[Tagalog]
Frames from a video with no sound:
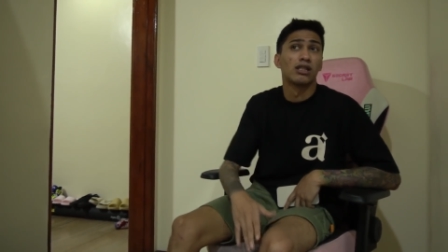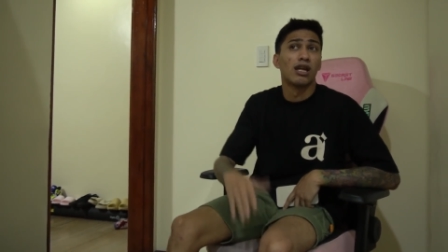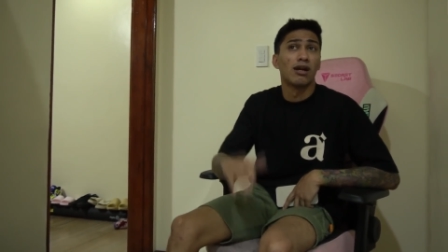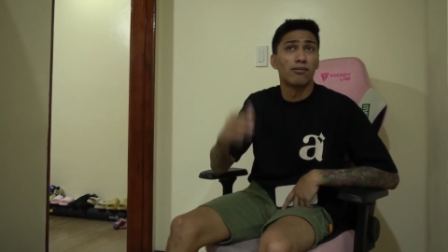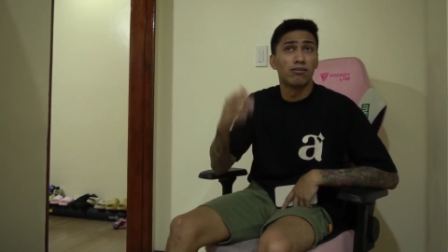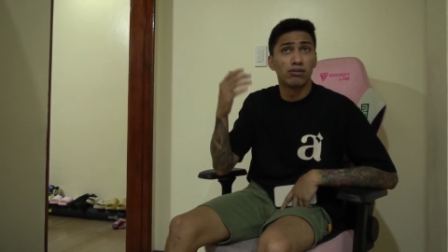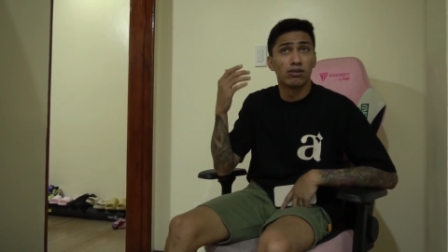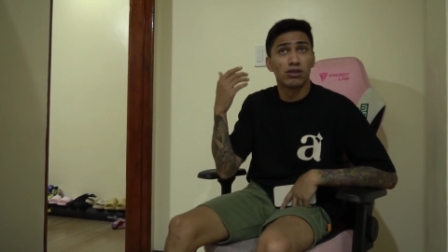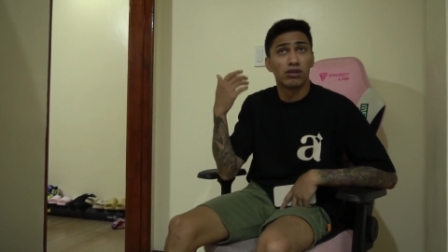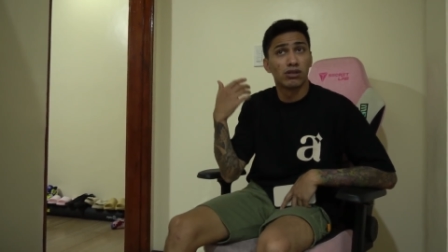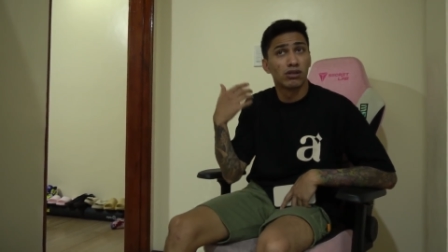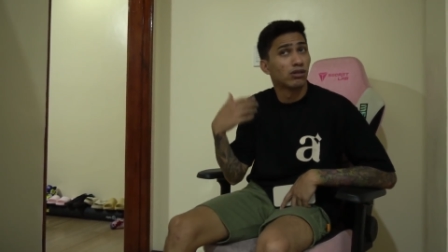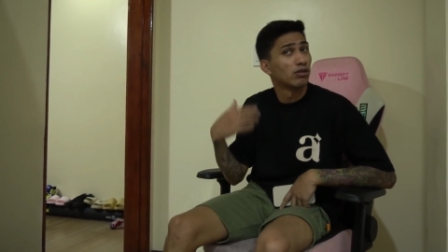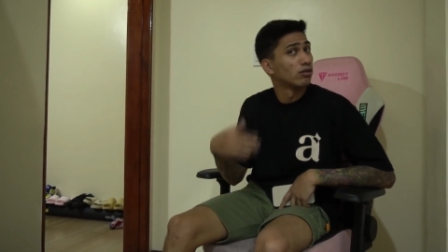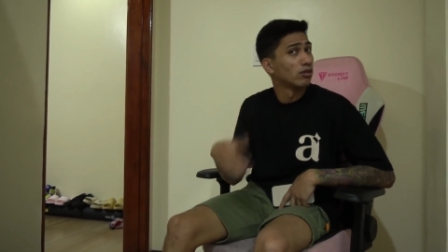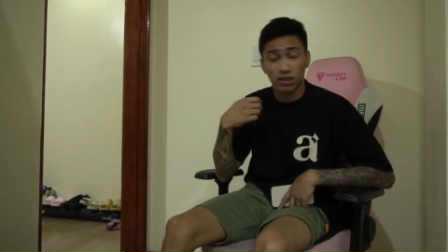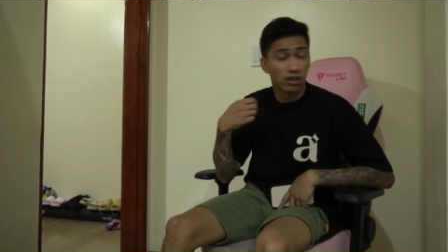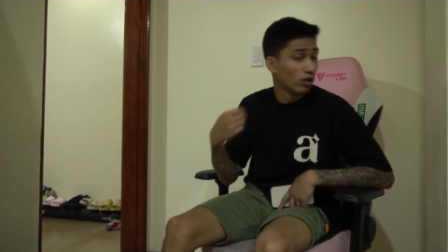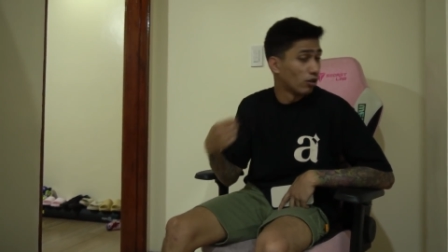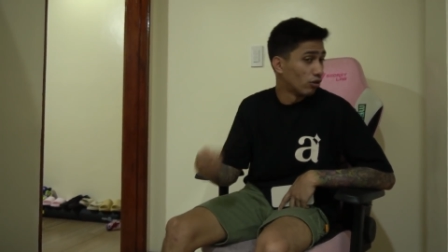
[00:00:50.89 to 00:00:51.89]
tapos
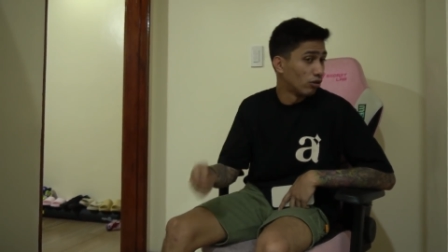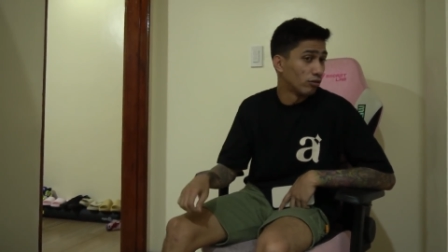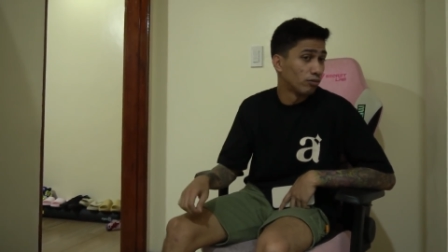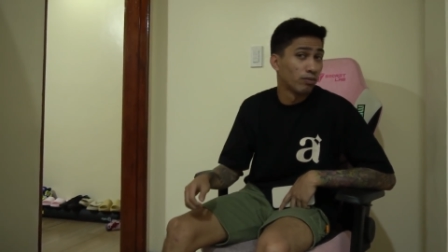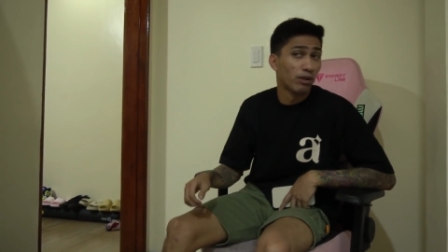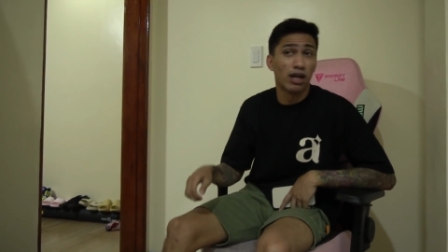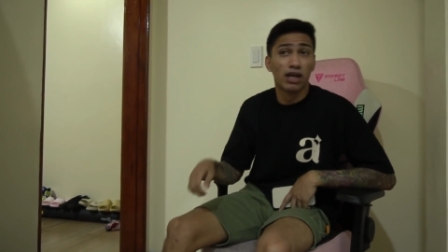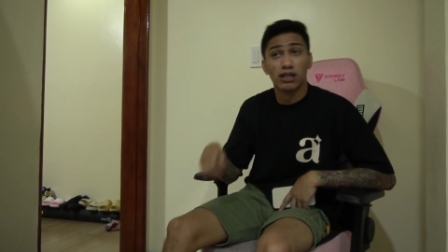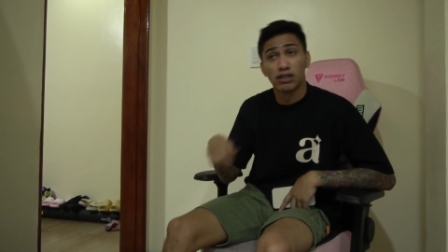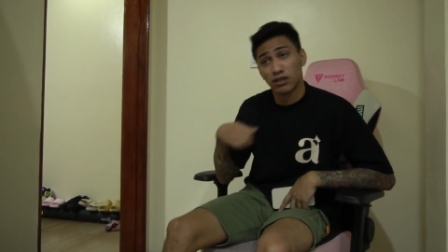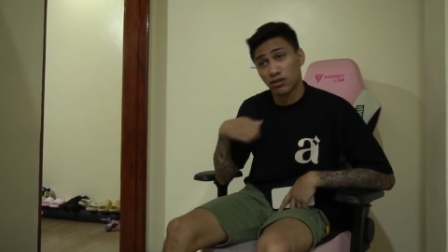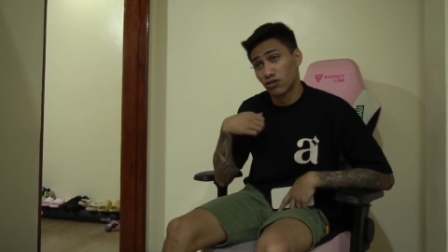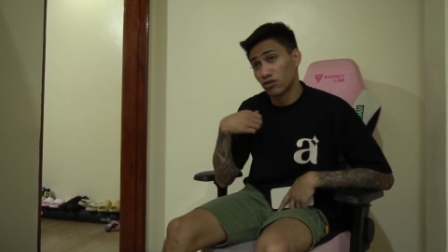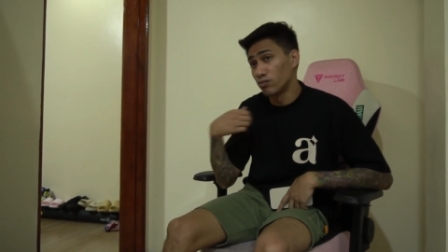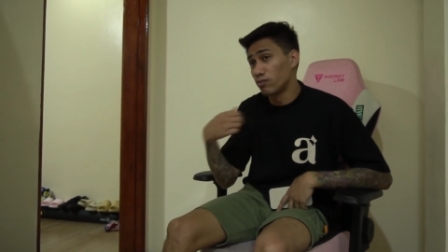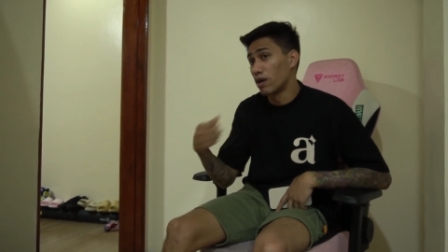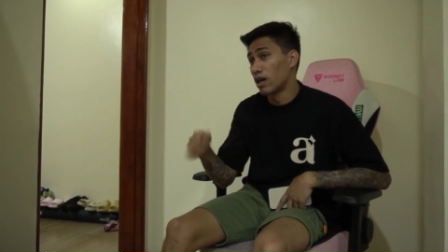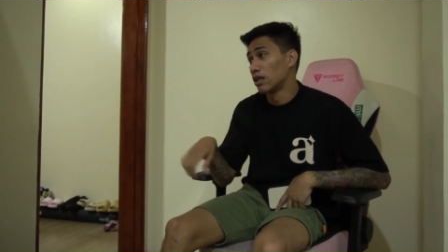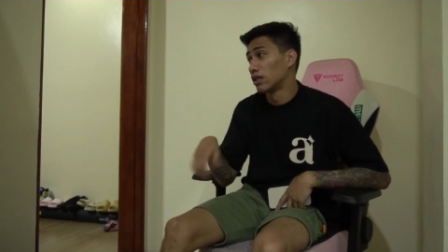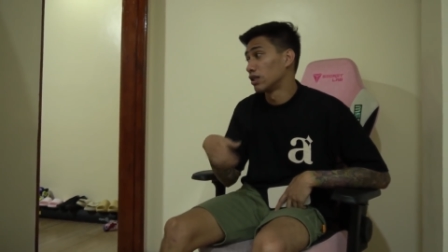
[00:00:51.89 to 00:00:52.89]
salon pass,
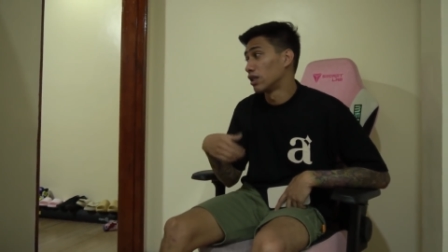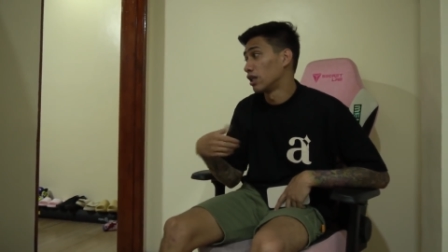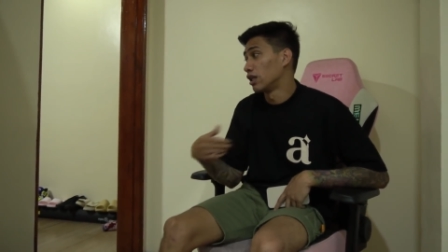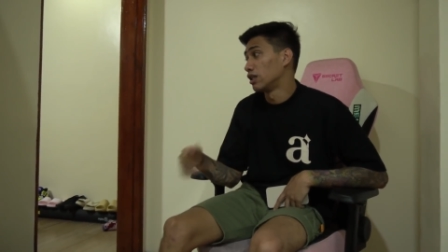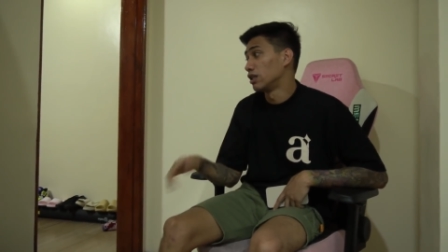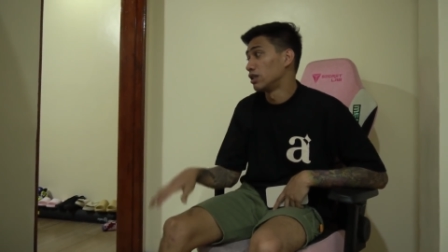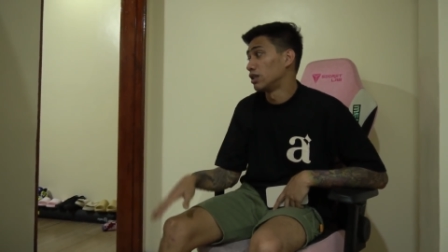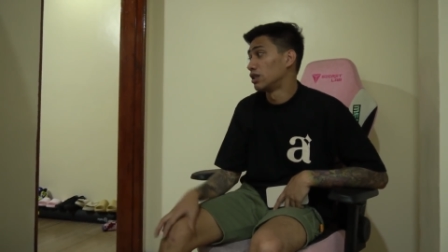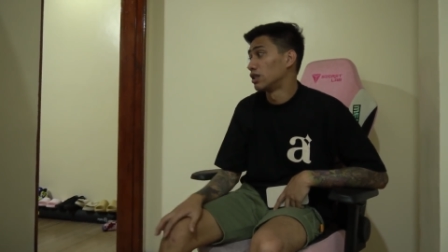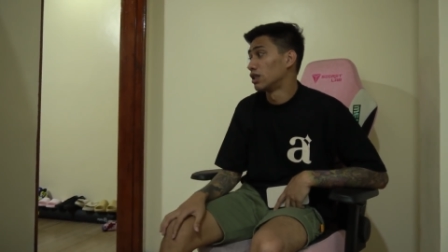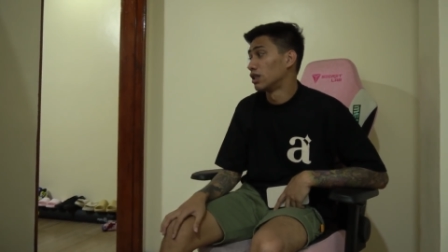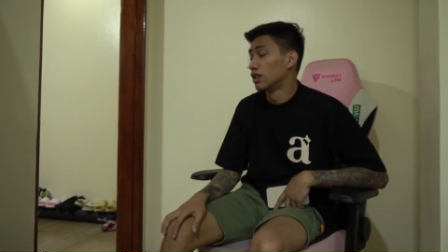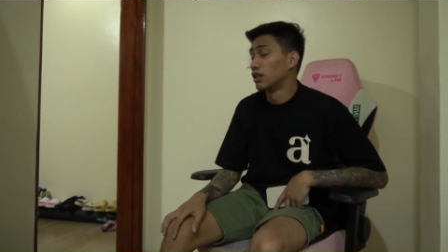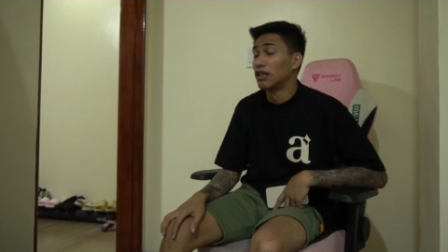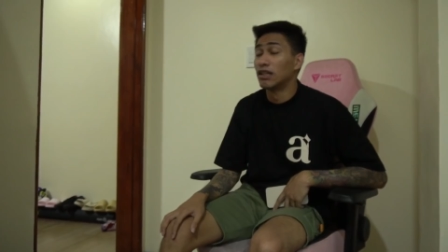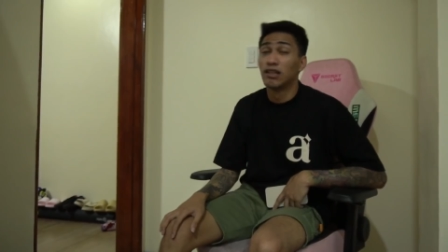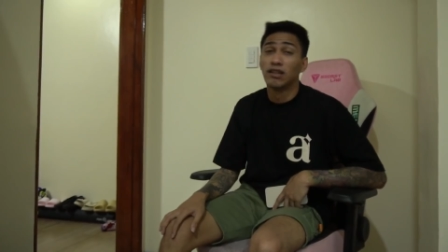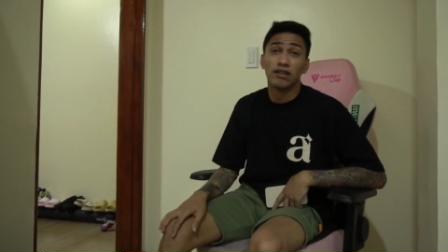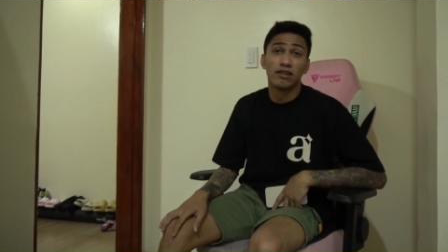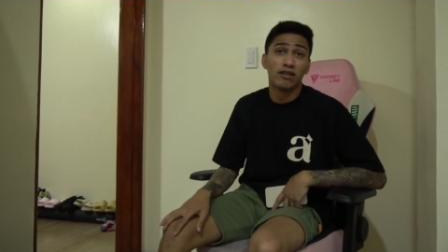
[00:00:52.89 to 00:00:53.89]
tapos bandage,
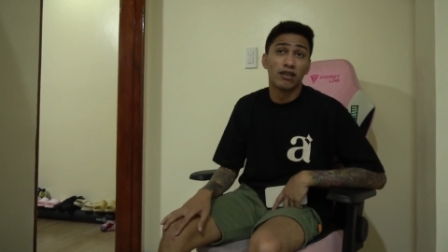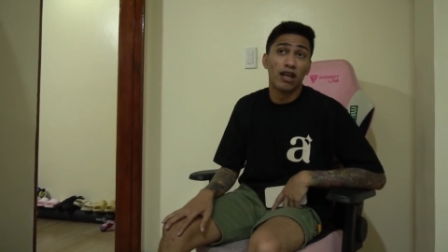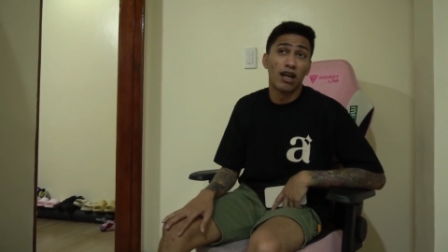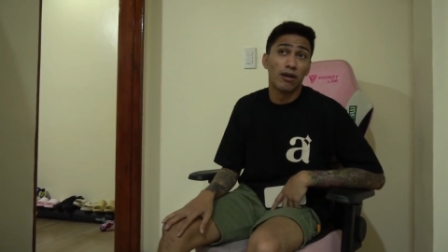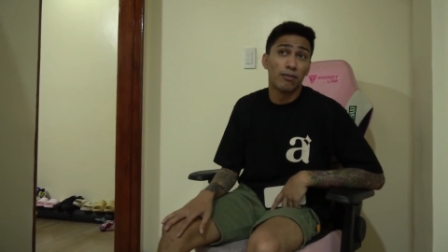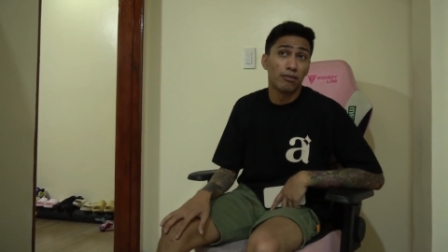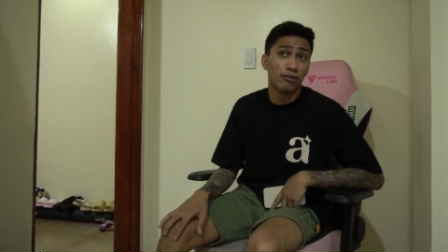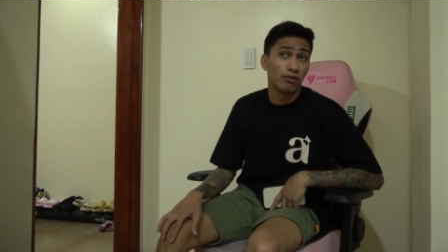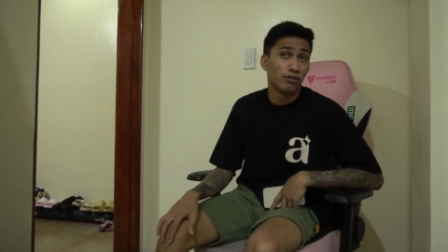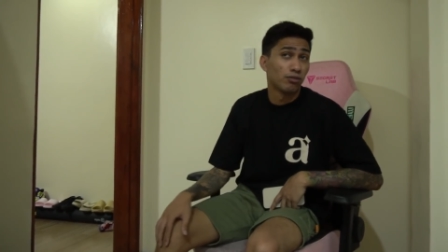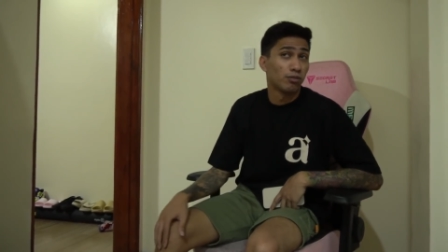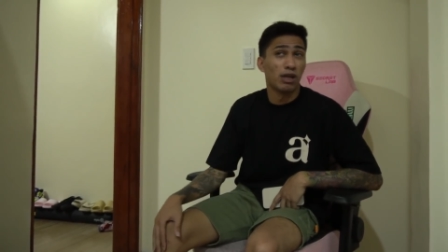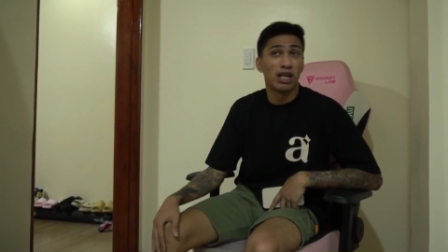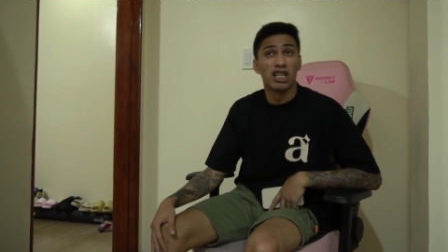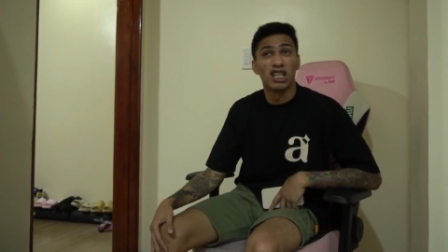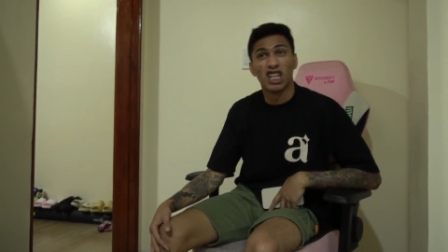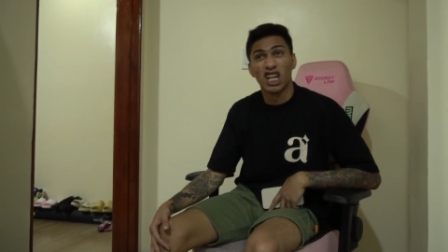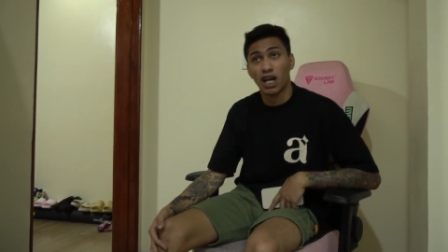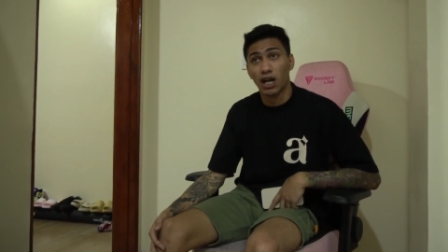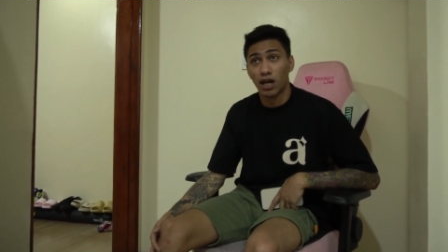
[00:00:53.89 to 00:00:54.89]
tapos,
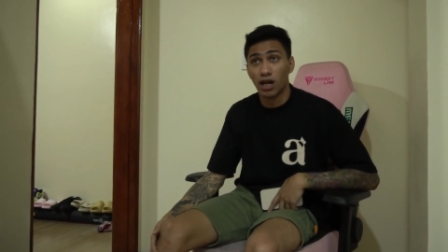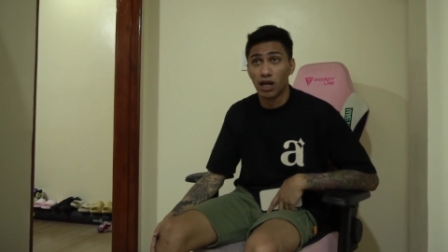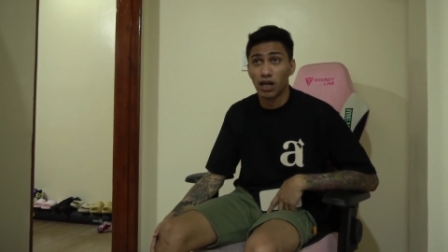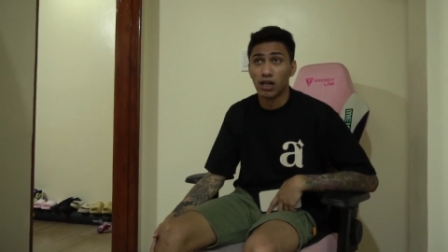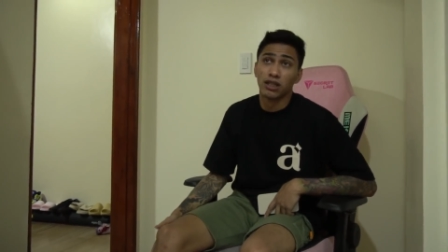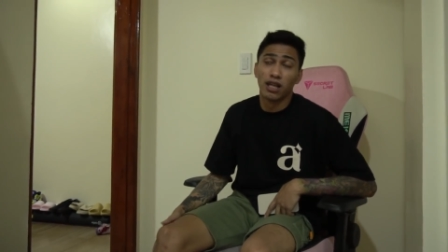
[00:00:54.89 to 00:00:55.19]
pahinga ka.